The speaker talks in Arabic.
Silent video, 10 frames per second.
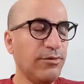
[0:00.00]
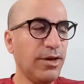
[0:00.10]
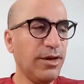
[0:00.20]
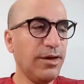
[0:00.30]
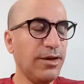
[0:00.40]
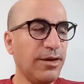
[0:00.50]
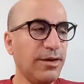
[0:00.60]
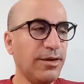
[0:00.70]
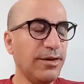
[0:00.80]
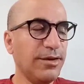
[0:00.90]

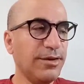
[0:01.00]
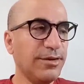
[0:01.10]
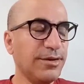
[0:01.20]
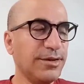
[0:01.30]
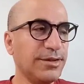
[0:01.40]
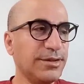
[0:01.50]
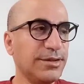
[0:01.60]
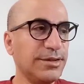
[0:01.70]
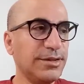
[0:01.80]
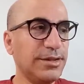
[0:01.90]

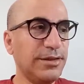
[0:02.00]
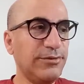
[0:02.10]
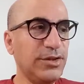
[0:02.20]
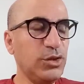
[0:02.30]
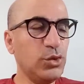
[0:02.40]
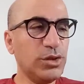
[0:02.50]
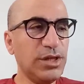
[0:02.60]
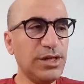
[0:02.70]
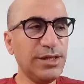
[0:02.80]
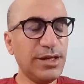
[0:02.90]
فالفيديو آه،
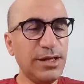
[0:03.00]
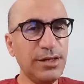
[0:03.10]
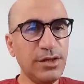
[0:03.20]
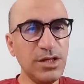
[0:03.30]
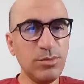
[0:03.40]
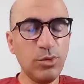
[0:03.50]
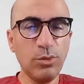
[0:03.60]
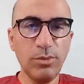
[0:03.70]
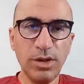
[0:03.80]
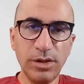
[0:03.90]
كان عن حزب
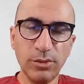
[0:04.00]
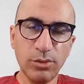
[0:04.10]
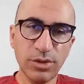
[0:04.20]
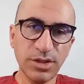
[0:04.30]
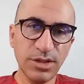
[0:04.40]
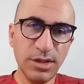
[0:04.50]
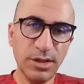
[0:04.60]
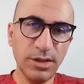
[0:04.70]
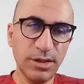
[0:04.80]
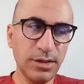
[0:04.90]
العمال
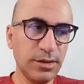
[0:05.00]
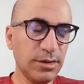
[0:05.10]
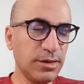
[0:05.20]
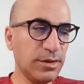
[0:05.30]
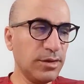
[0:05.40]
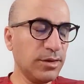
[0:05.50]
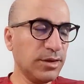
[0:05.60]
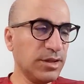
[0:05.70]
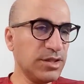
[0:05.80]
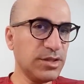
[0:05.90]
الكردستاني آه،
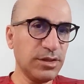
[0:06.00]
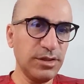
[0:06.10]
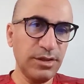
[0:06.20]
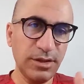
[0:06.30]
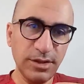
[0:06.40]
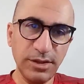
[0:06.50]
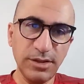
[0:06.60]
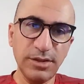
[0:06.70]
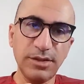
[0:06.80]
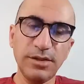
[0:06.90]
قصتي التي
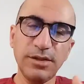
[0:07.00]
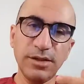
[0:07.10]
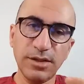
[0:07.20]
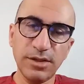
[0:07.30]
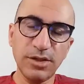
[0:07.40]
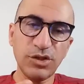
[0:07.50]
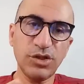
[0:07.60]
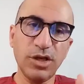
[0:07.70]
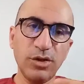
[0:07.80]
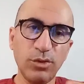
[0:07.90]
آه،
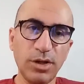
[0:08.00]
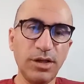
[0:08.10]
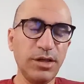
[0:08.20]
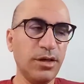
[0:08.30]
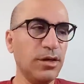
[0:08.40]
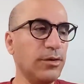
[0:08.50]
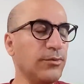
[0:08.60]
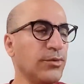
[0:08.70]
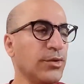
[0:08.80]
اشتغل عليها